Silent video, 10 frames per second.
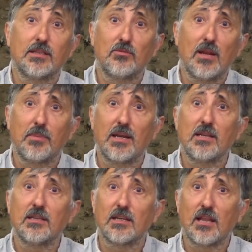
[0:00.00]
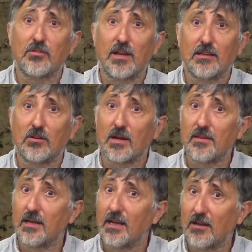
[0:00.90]
Tribunal Penal Internacional de los
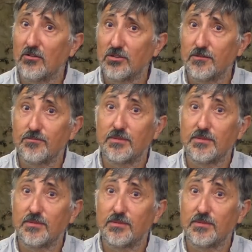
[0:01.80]
Grandes Lagos